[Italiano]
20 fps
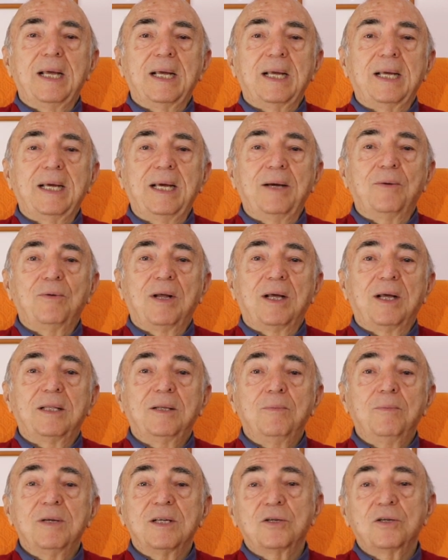che è una
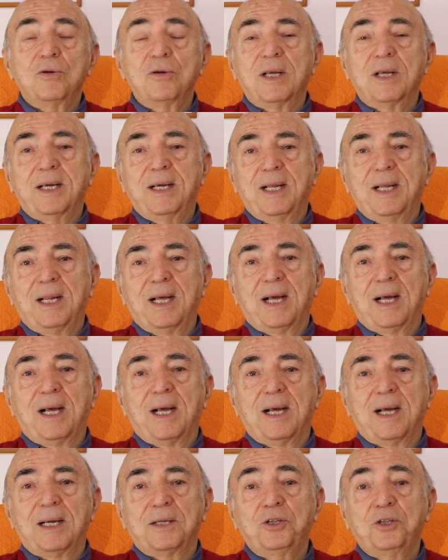dimensione che
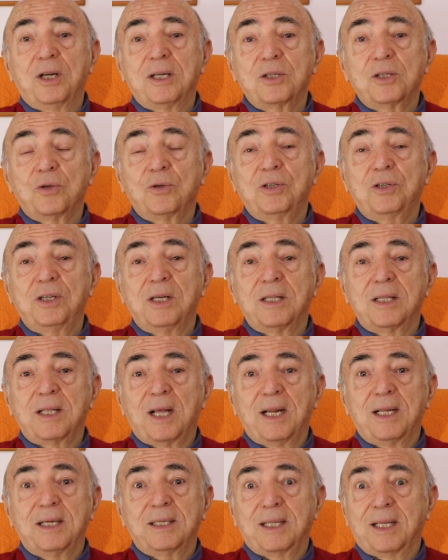la scienza
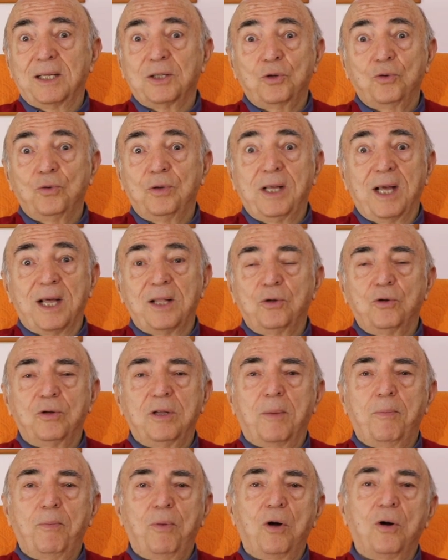occidentale sta studiando
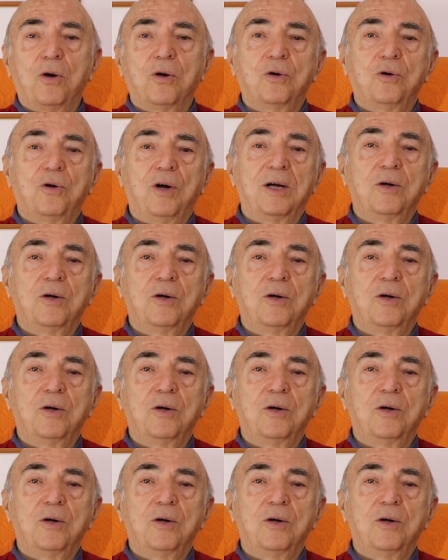da poco,